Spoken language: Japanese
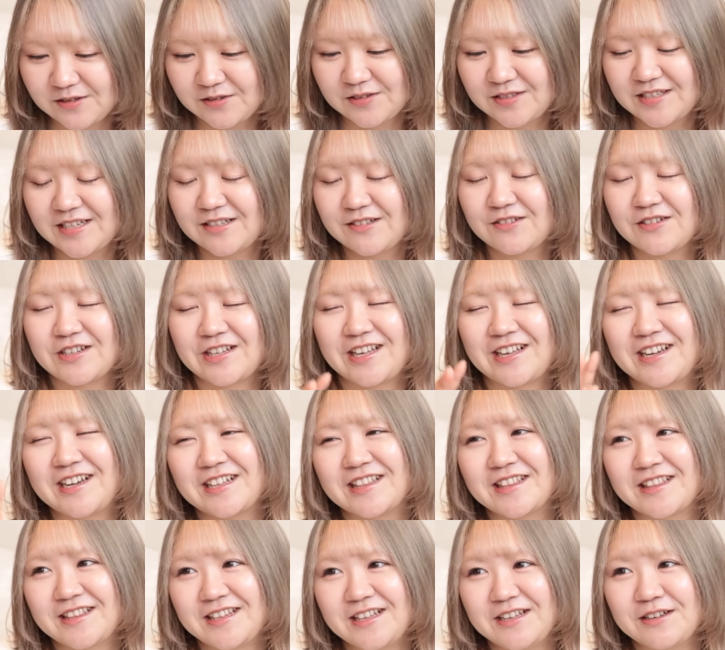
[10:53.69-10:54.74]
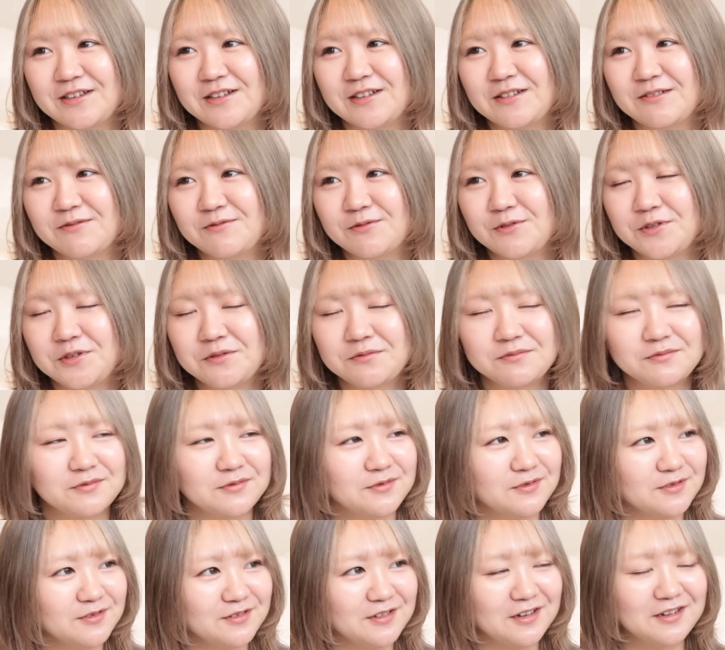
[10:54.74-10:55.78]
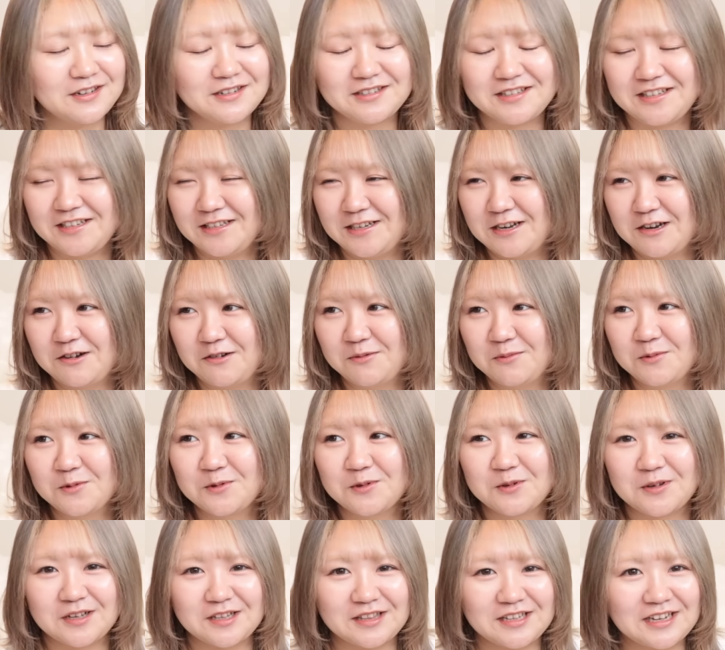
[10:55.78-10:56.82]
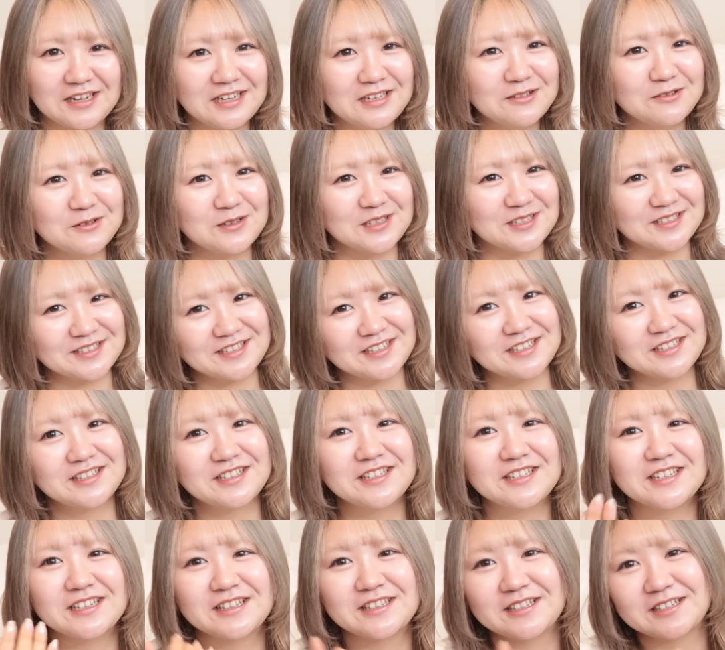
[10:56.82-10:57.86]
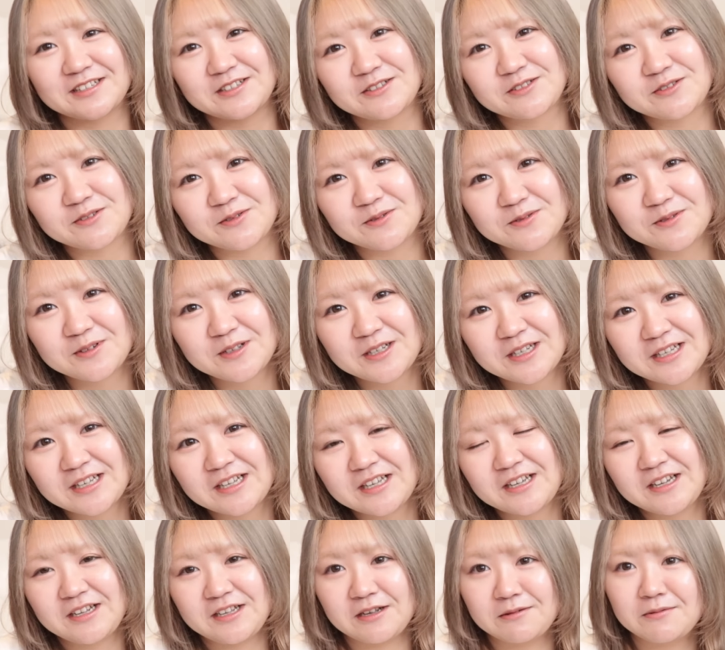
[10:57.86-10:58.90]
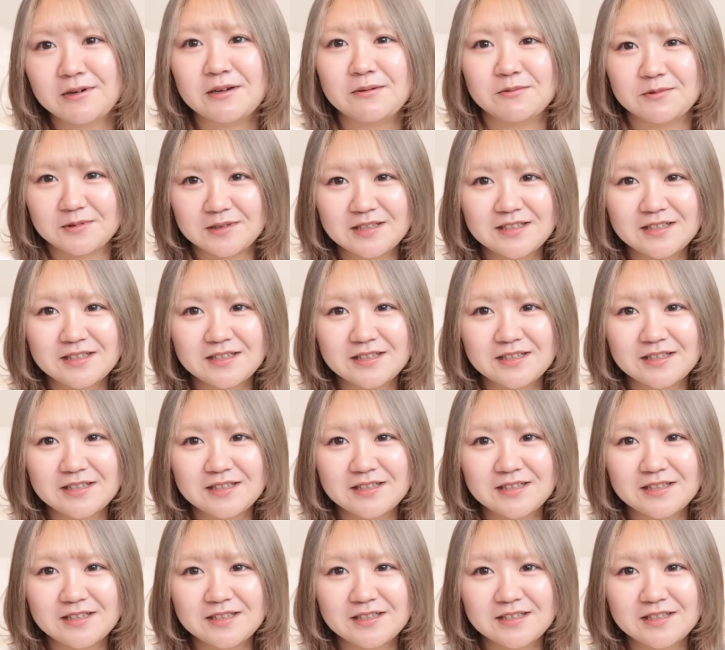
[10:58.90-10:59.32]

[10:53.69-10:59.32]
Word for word: ドスタンドだけ買ってえ、中に入れるものがないのですがってなったらちょっとやばいわ。